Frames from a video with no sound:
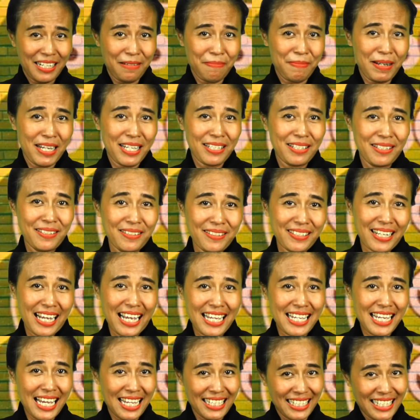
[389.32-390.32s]
Termasuk
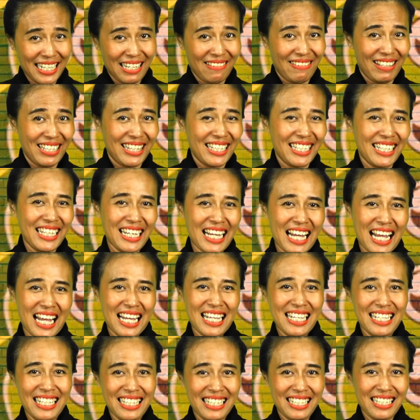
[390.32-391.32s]
kayak Jawa
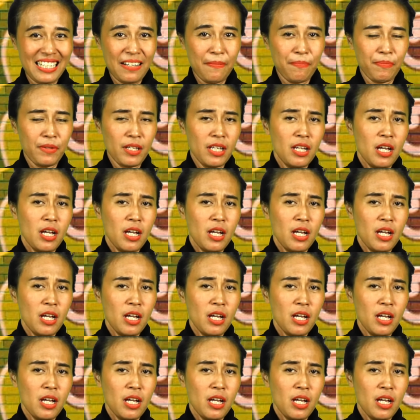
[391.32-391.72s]
Tengah. Ya tak?